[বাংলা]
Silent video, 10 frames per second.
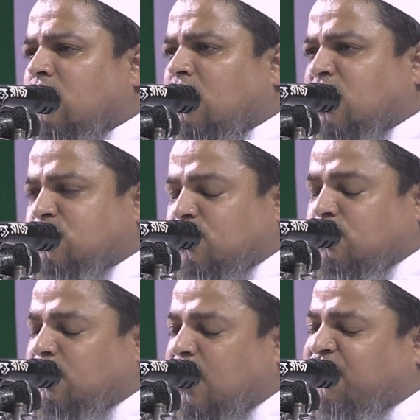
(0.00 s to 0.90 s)
হজরত
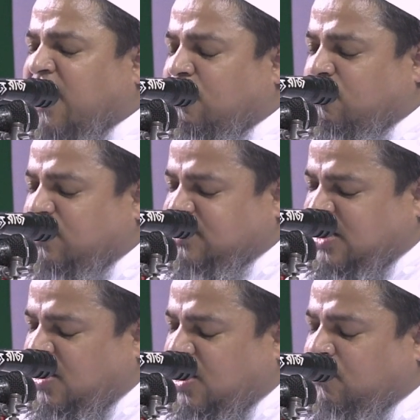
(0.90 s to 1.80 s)
উমরে ফারুক
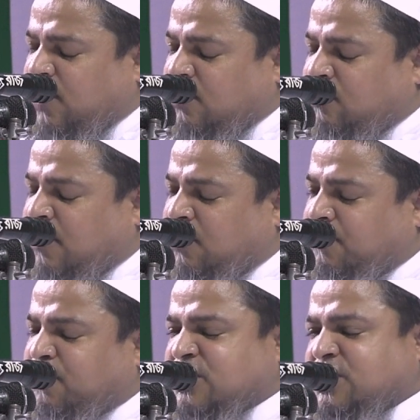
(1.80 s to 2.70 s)
রাজি আল্লাহ
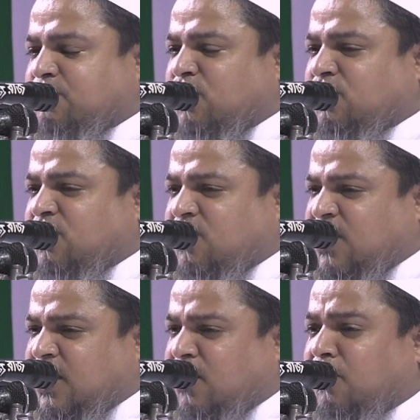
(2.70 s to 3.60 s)
আমলে বৃষ্টি বন্ধ
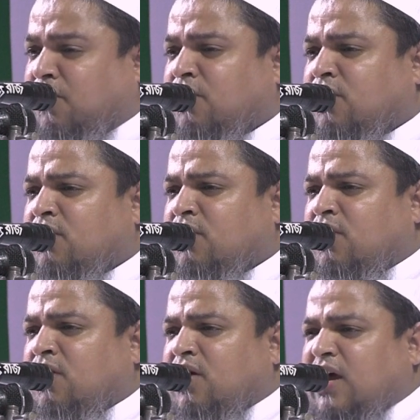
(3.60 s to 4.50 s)
হয়ে গেল
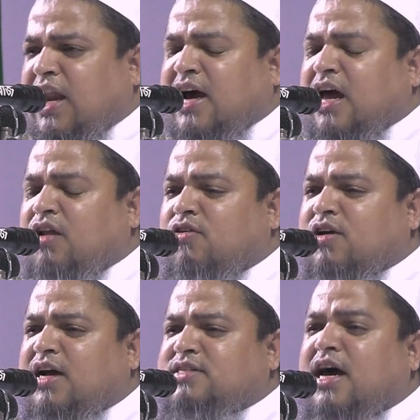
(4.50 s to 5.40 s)
এলাকার
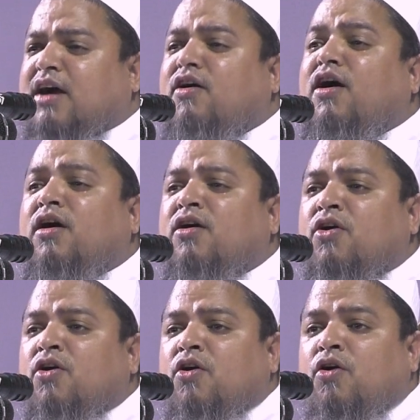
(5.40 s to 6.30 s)
লোকেরা যা কয়
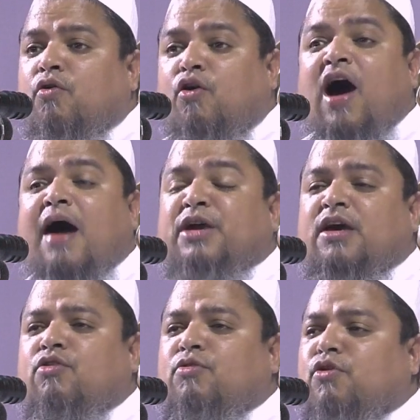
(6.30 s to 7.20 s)
ও আমি
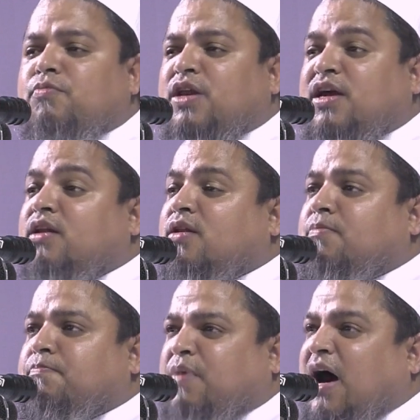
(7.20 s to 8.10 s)
মিনিন
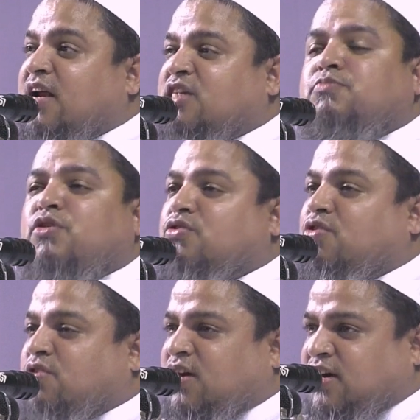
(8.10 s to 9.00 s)
বারিশ
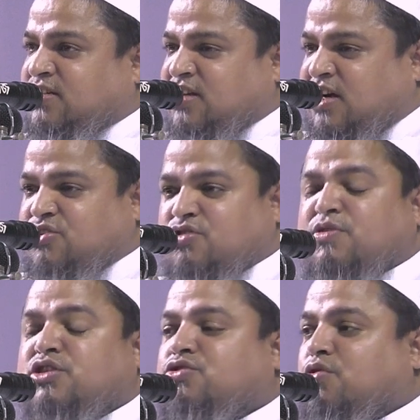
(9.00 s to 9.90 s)
বন্ধ হয়ে গেছে
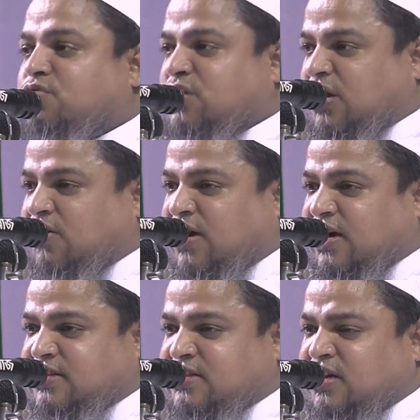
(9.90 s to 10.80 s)
জমিন চৌচির
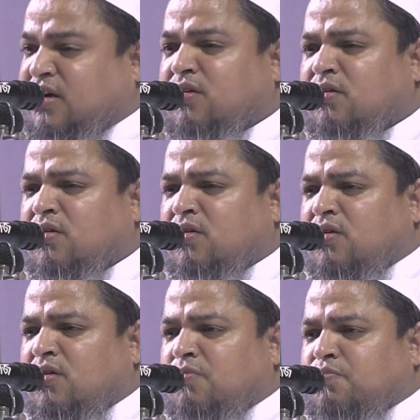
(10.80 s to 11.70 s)
হয়ে গেছে
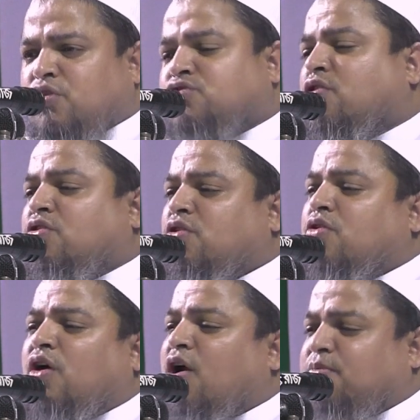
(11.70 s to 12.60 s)
প্রচণ্ড
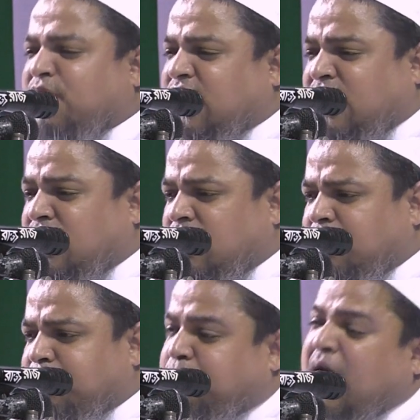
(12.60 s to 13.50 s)
গরমে
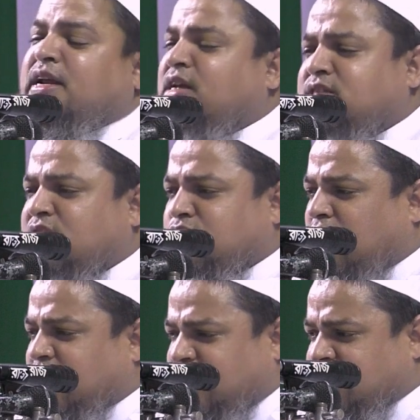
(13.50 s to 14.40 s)
পানি নিচে
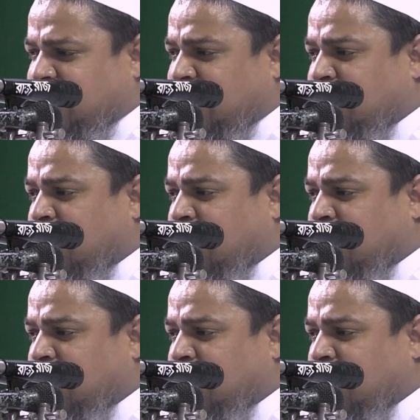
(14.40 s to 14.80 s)
চলে গেছে